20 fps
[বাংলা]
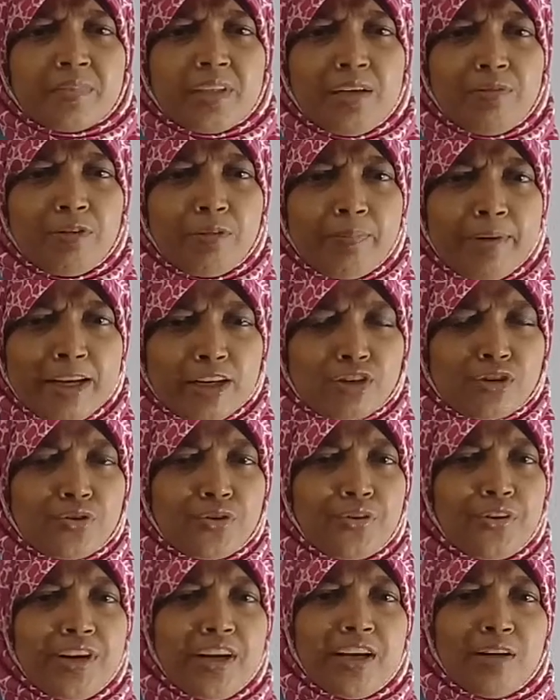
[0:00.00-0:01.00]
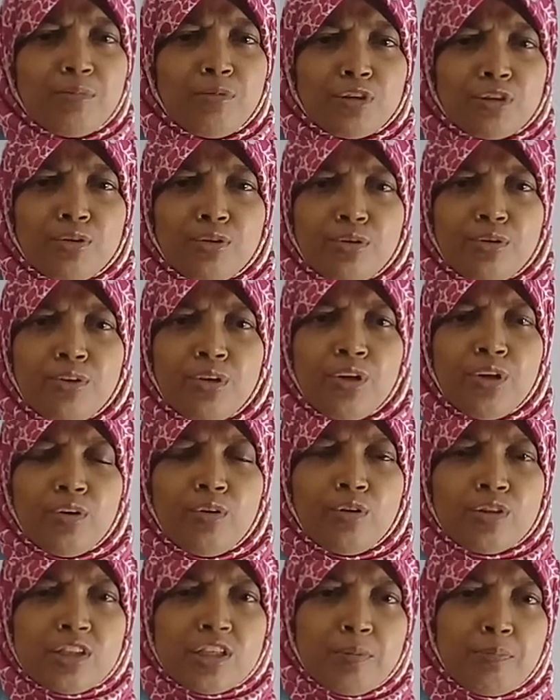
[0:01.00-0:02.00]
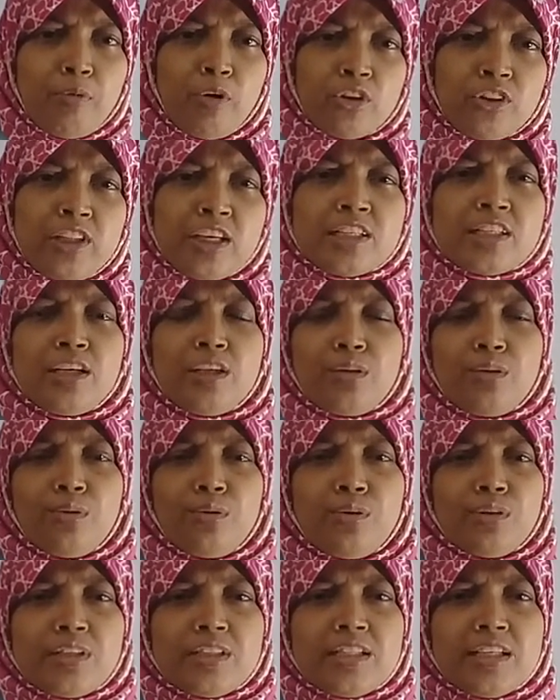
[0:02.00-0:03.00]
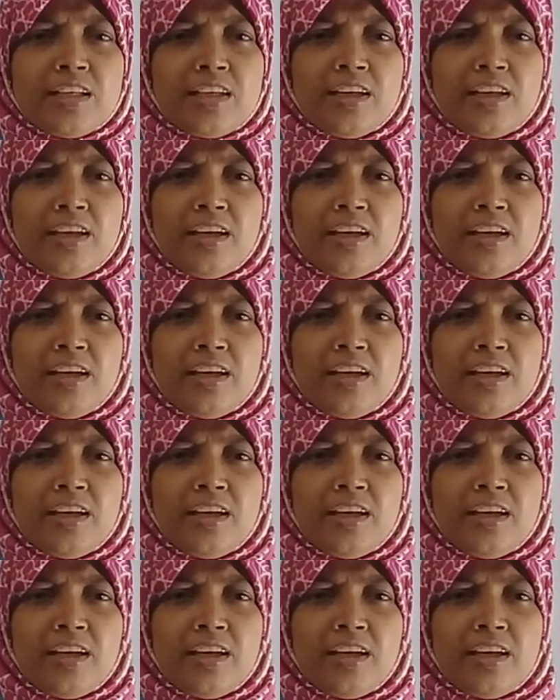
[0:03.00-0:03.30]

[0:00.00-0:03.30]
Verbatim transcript: যেমন মেট্রো রেলের মতো হচ্ছে পদ্মা সেতু হচ্ছে